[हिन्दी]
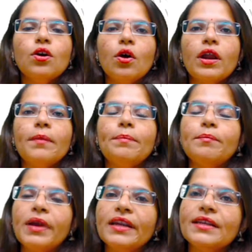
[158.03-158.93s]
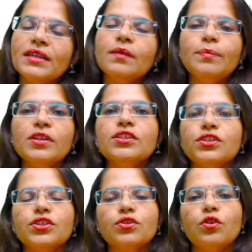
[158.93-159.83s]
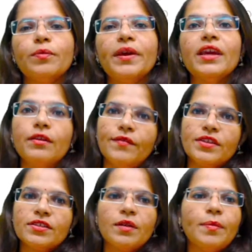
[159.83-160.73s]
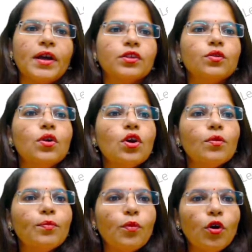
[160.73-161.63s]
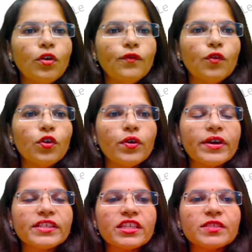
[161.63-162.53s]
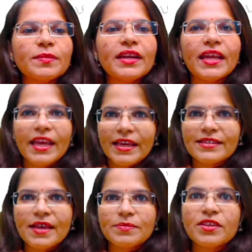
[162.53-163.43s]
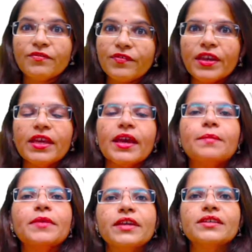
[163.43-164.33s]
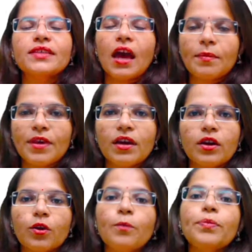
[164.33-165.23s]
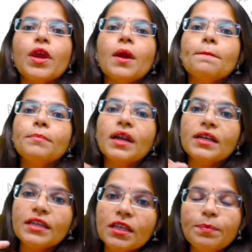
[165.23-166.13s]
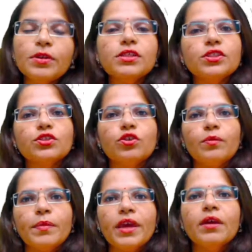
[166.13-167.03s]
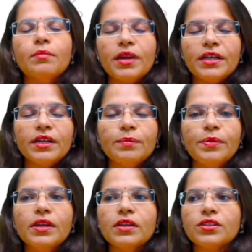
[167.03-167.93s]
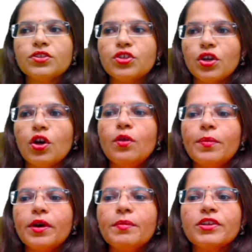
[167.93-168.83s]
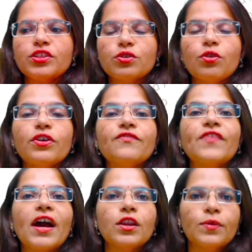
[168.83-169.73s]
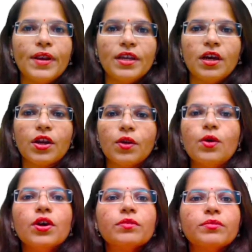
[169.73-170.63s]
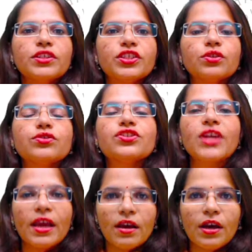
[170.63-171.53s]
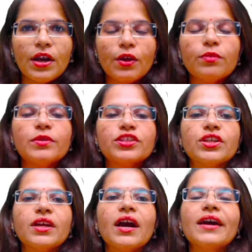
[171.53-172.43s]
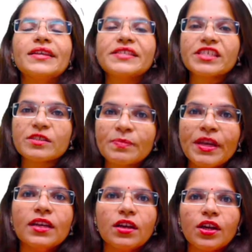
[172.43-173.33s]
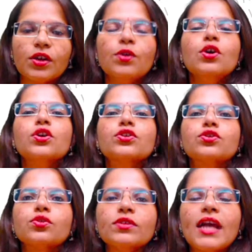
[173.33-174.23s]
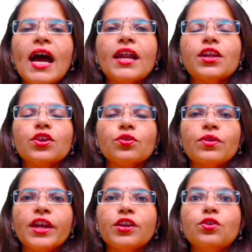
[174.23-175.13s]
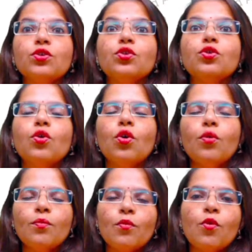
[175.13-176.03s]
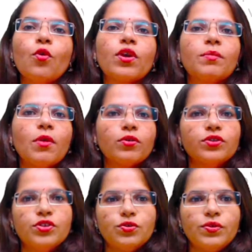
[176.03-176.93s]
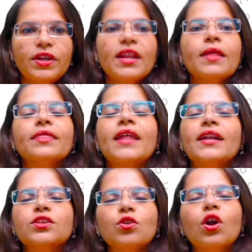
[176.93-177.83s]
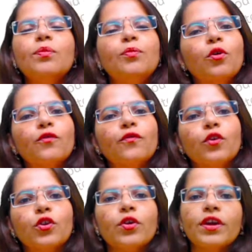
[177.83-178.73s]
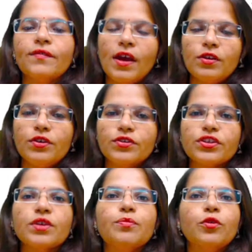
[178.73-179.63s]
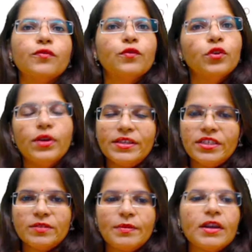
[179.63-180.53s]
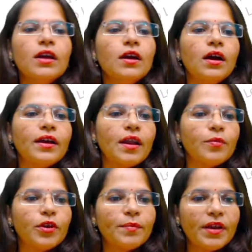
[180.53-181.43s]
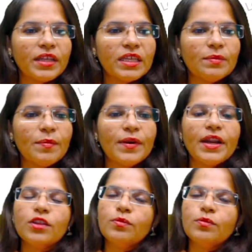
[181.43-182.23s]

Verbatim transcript: और आप मल्टीपल चीज़ों में इन्वेस्ट कर पाते हो पोर्टफोलियो असेसमेंट एक हिसाब से वही है बिकॉज आप क्या करो मल्टीपल चीज़ों में मल्टीपल जगहों पर बच्चे को इवेल्यूएट कर रहे हो बच्चे को चेक कर रहे हो बच्चे का असेसमेंट कर रहे हो सो दैट यू गेट टू नो मोर अबाउट द स्टूडेंट दैट इज़ कॉल्ड पोर्टफोलियो इवेल्यूएशन या पोर्टफोलियो असेसमेंट अगर आपको एक बार हिंदी में पढ़ना है तो